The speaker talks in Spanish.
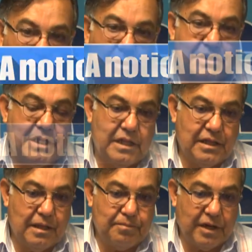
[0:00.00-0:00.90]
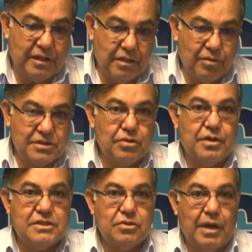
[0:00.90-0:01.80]
presidente del Partido Acción
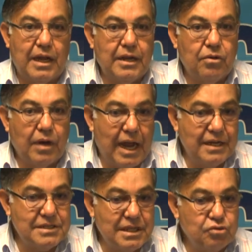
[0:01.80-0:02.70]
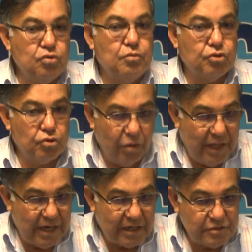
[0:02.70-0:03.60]
Nacional en Nogales asumo
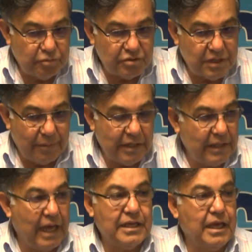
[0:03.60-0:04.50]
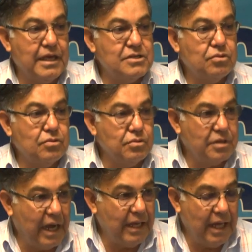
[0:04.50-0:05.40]
toda la responsabilidad que esto
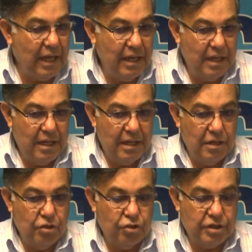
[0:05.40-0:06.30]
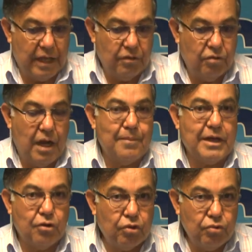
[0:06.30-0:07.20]
contraiga. No tengo la
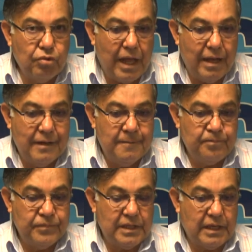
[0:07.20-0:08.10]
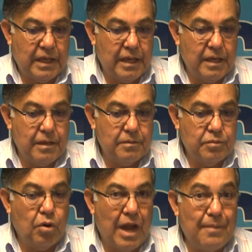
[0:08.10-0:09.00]
menor duda que
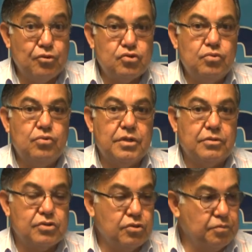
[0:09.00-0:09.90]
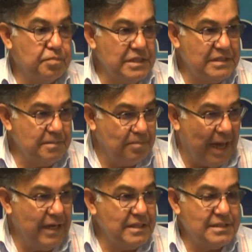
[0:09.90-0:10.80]
violamos uno de nuestros
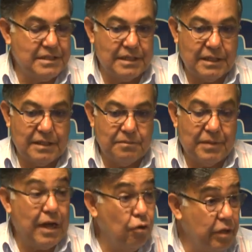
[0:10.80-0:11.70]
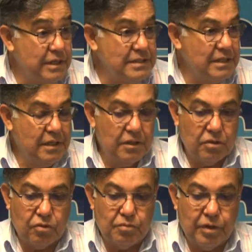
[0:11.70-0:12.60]
principales eh, valores,
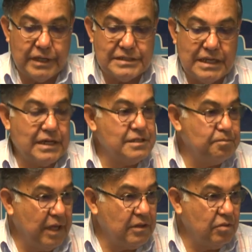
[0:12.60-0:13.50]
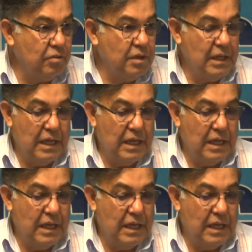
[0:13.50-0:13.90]
como es el respeto